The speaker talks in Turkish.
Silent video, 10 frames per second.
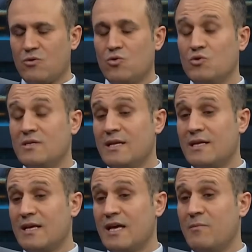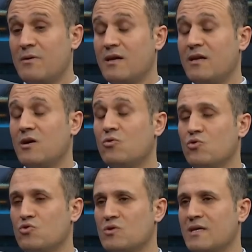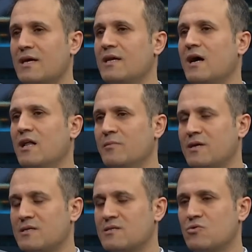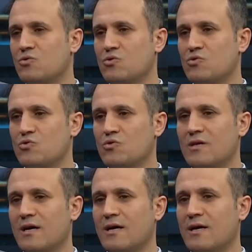Özellikle mRNA konusunda yani Alman aşısı konusunda